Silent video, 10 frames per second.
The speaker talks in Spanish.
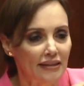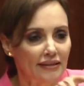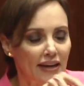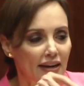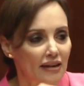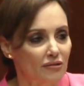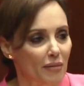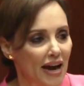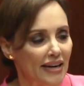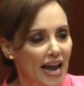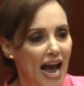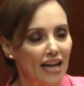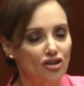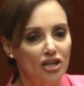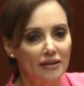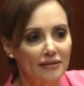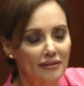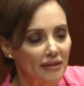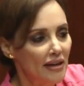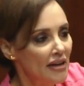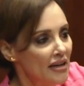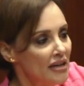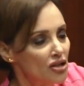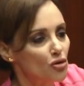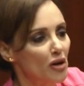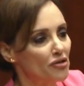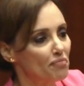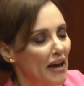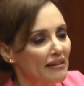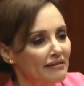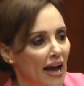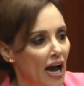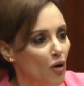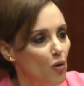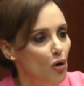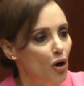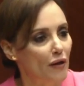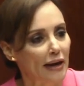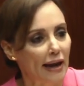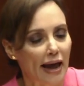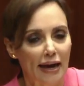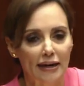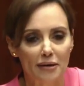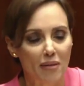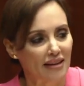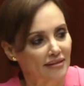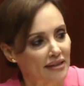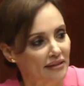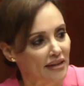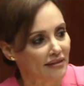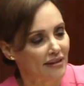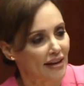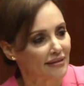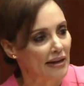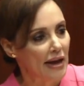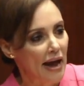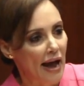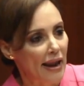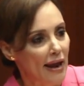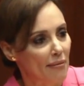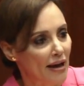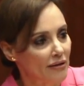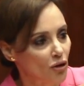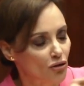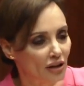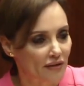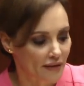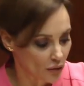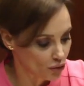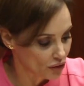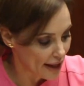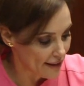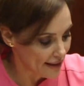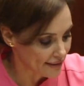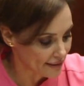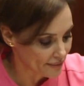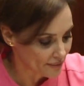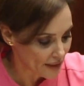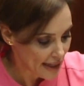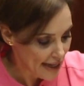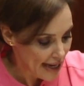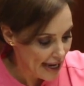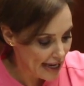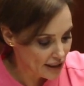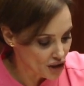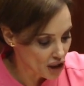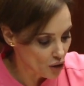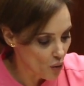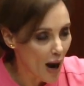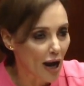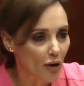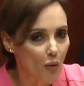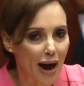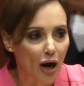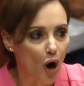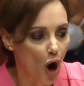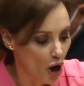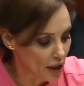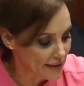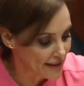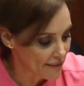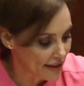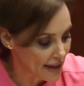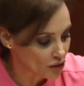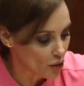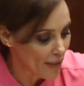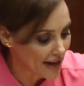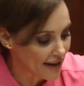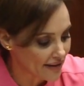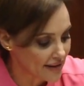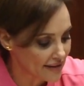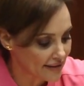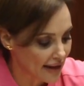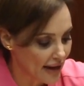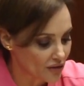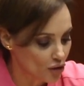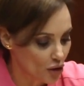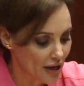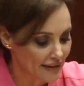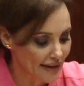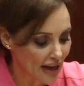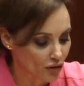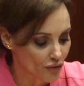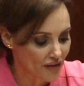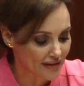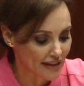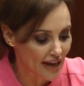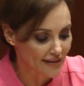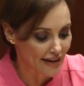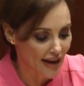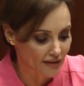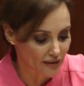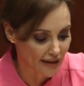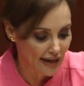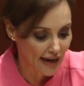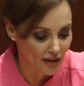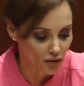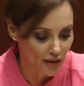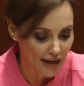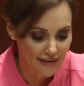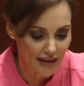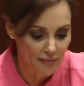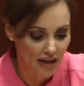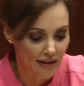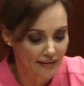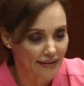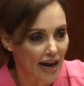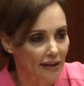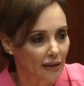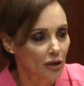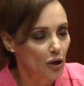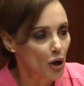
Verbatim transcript: títeres, mariachis y su espectáculo de lágrimas y risas alabándose entre ustedes? En Chihuahua hoy se van a tomar las instalaciones de las oficinas de las delegacionales del bienestar